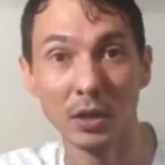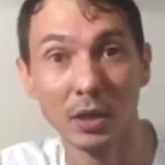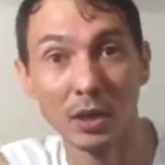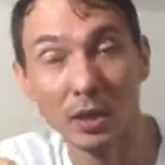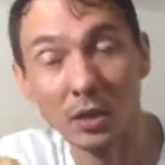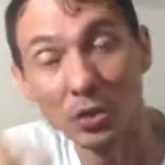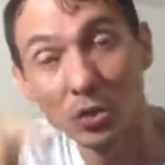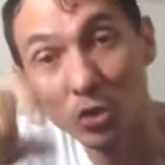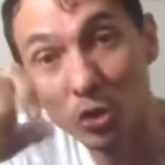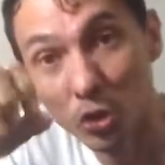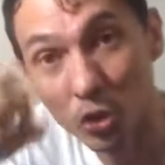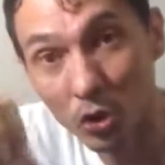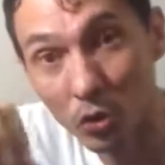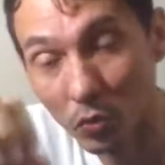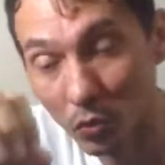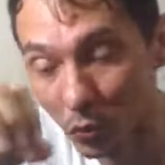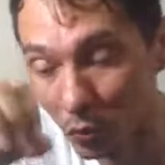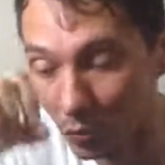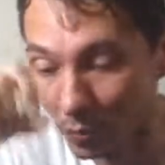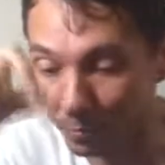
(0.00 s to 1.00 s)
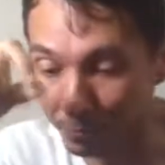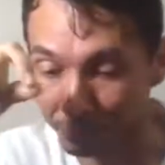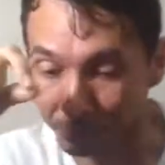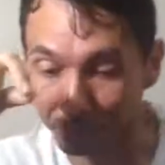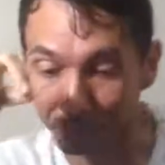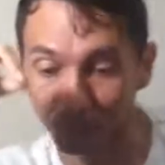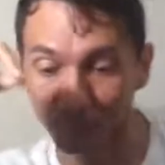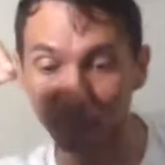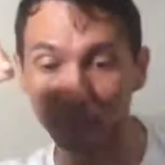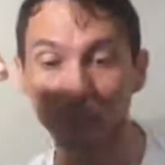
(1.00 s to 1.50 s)
de um
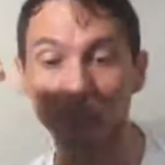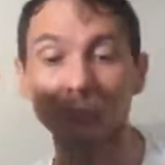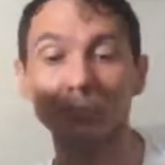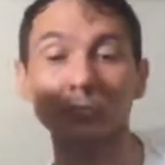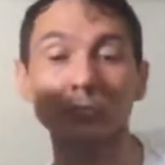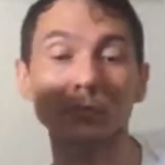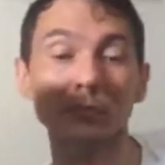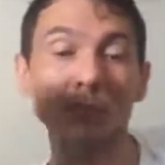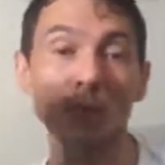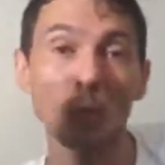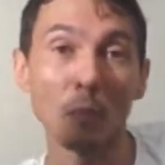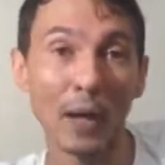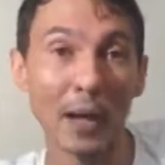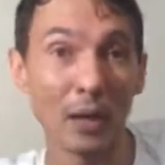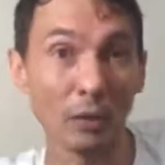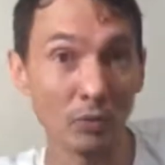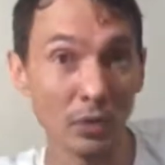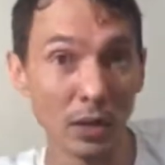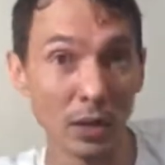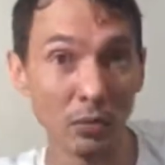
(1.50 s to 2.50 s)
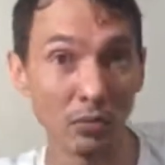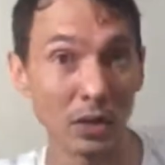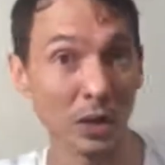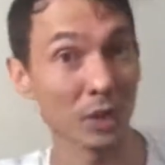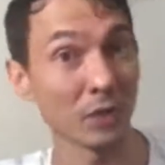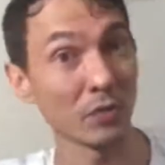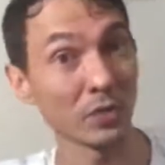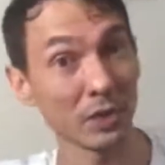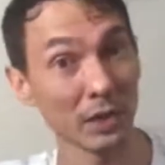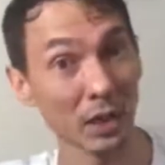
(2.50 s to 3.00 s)
uma reunião que
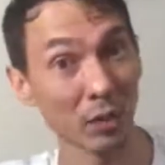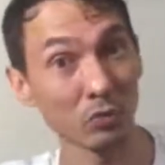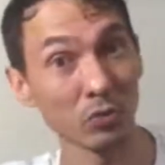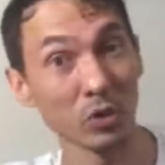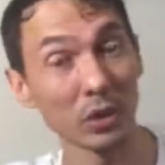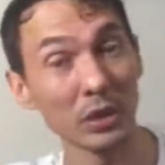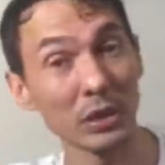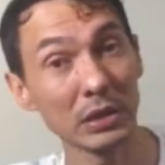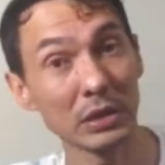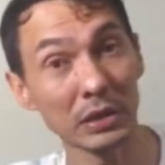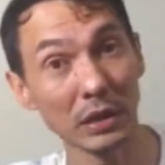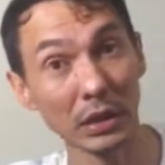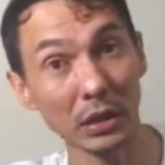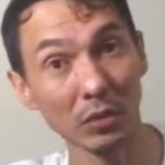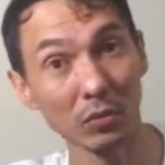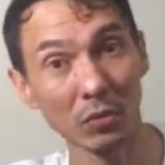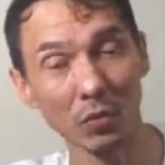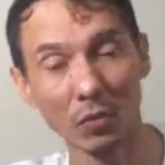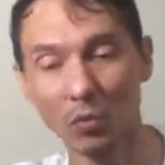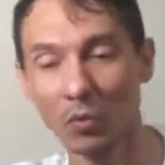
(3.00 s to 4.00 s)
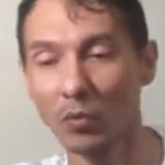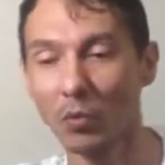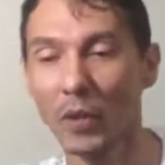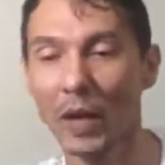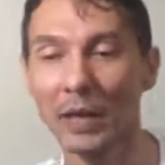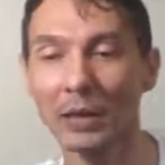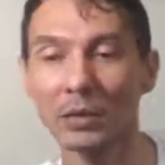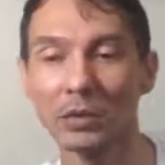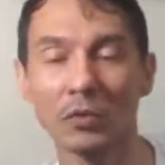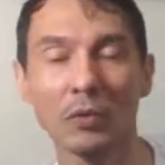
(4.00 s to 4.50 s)
eles fizeram utilizando o
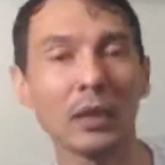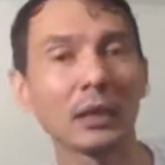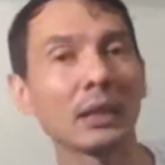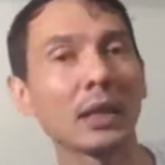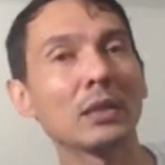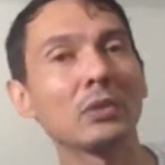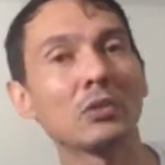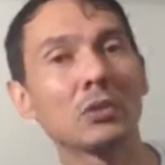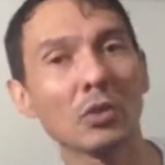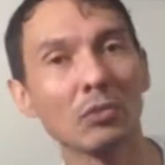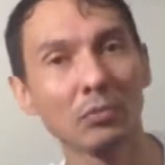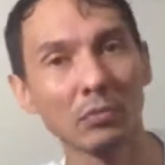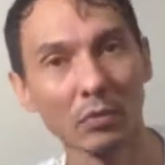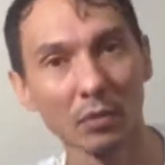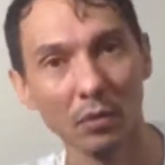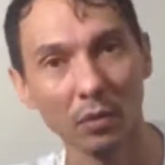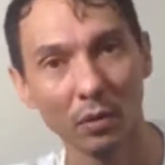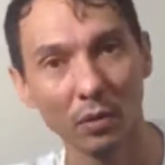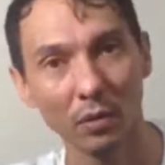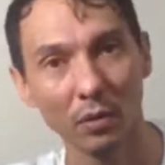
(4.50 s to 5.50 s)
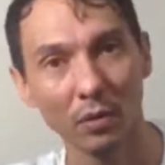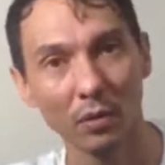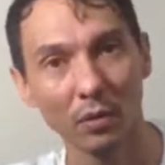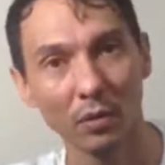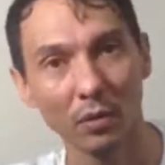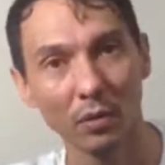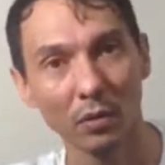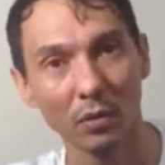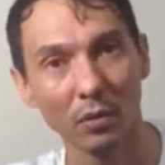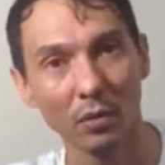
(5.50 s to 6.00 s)
Red Redemption
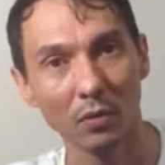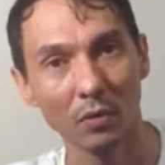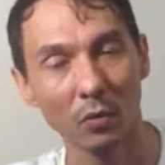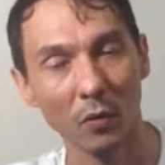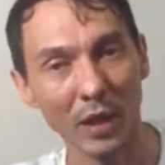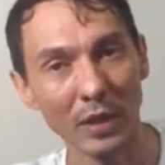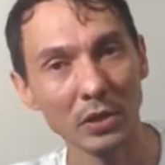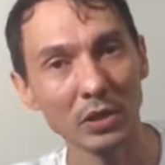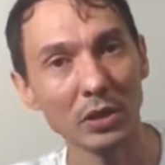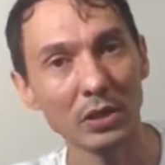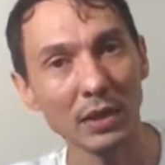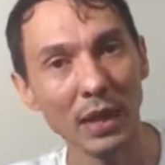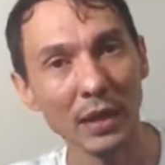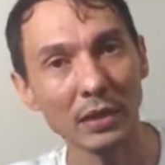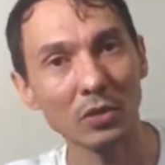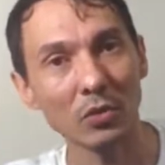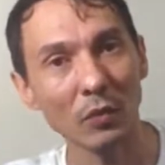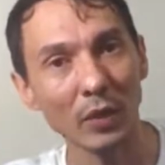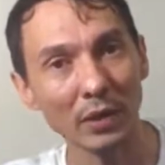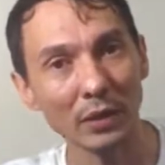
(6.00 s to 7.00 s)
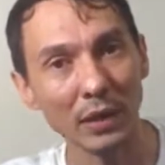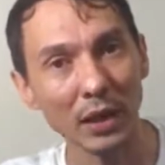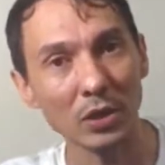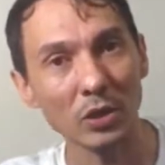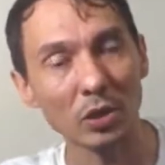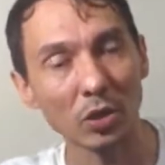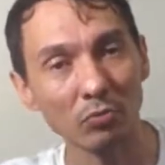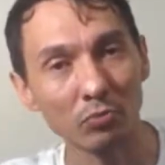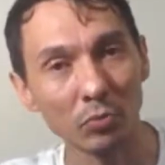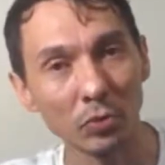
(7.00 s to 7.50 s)
Red Dead
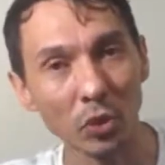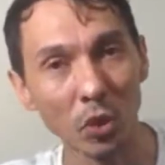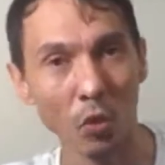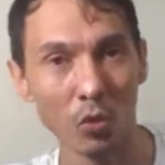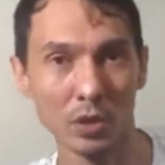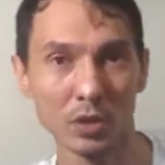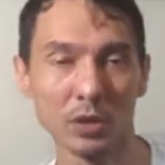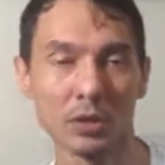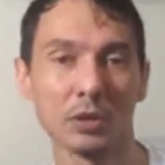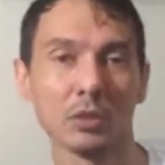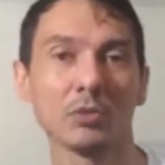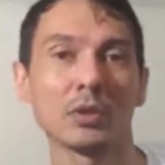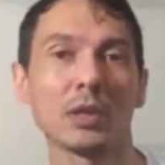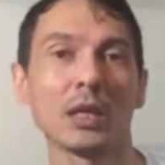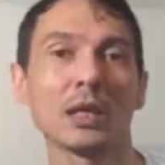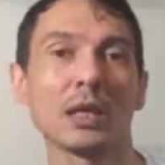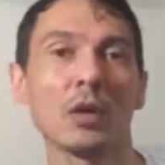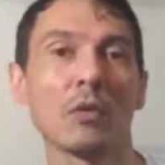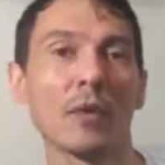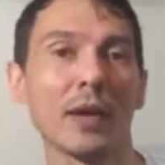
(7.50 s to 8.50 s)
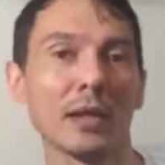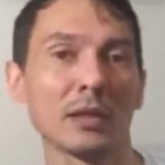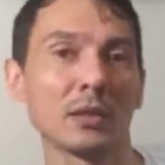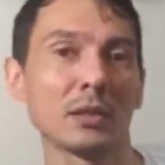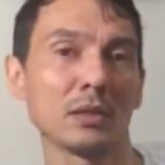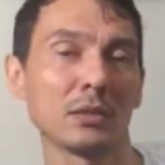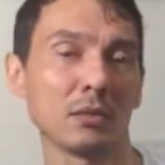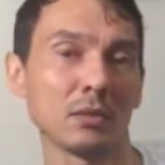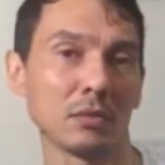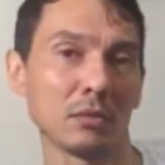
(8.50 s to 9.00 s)
Redemption 2. O que, que é o
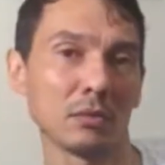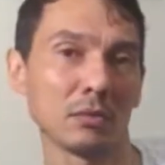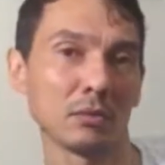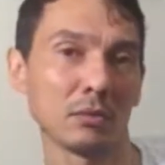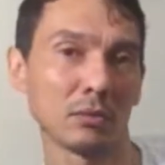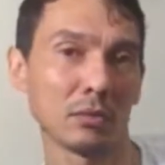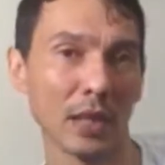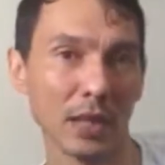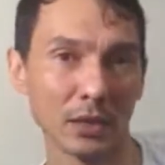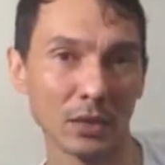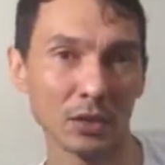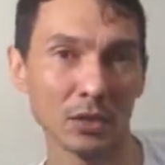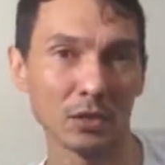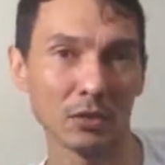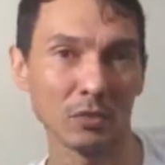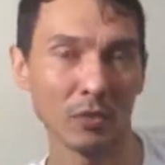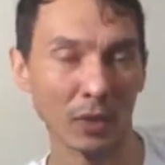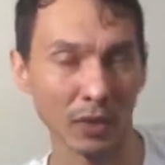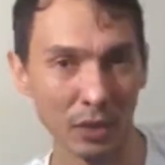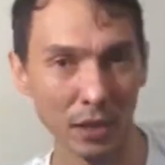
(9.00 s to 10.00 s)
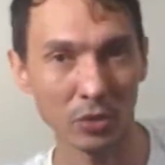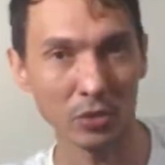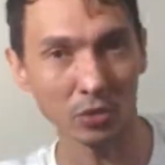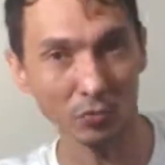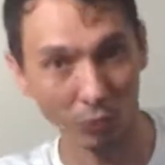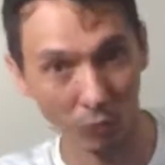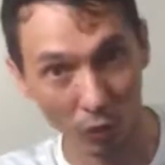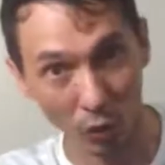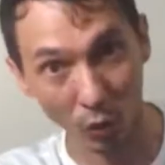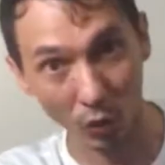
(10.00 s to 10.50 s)
Red Dead Redemption
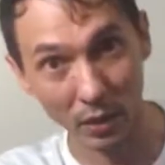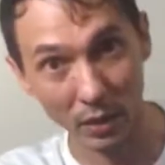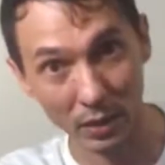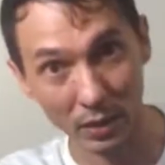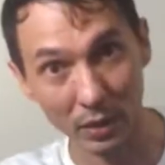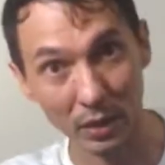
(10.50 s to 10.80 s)
2?